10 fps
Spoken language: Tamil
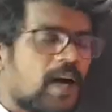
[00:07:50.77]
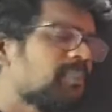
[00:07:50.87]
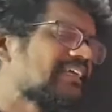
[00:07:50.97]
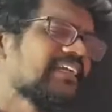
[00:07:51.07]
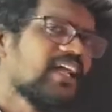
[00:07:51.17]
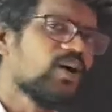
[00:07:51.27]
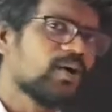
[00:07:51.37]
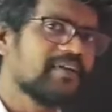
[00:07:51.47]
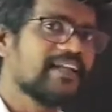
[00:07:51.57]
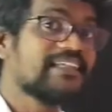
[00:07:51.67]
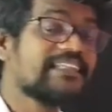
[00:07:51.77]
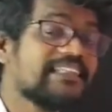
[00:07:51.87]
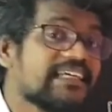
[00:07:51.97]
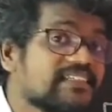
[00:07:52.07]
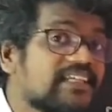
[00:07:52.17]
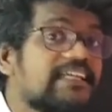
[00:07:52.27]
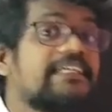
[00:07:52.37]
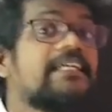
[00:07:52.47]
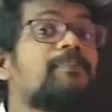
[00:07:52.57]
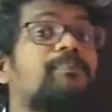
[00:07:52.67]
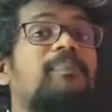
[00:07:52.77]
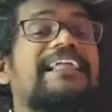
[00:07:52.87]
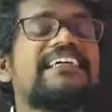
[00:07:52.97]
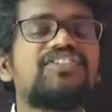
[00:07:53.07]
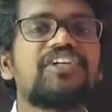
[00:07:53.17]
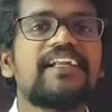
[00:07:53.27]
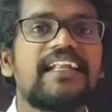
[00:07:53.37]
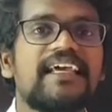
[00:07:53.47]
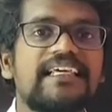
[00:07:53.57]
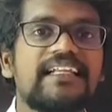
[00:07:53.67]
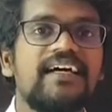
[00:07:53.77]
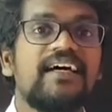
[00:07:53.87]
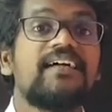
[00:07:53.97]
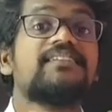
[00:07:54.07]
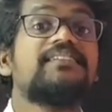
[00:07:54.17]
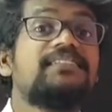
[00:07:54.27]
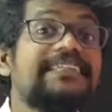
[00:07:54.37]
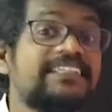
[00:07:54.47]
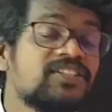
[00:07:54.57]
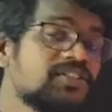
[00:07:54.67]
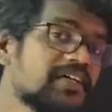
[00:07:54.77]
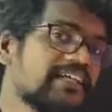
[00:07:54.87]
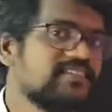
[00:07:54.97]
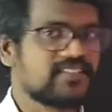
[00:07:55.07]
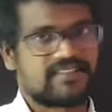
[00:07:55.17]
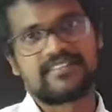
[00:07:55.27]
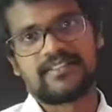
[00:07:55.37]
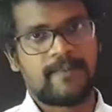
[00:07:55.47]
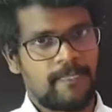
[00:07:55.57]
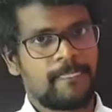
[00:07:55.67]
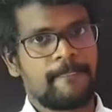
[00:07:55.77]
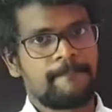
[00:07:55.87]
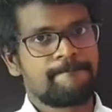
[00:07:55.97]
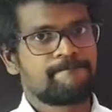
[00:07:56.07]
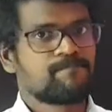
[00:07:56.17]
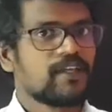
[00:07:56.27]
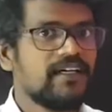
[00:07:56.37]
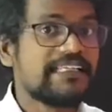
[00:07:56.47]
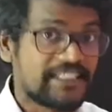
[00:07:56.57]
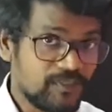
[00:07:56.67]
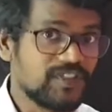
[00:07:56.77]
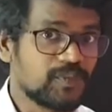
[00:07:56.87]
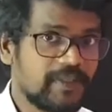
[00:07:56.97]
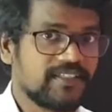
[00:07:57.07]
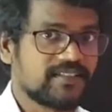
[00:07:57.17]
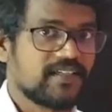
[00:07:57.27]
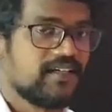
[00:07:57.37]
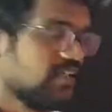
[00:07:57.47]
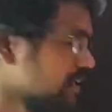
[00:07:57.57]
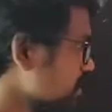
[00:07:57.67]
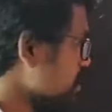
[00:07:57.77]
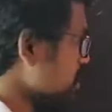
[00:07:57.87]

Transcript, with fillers: அப்போ என்ன ஆகும் அப்படின்னா இந்த இடத்துல டிப்ளீஷன் லேயர் இன்க்ரீசஸ் ரிவர்ஸ் பயஸில் இல்லையா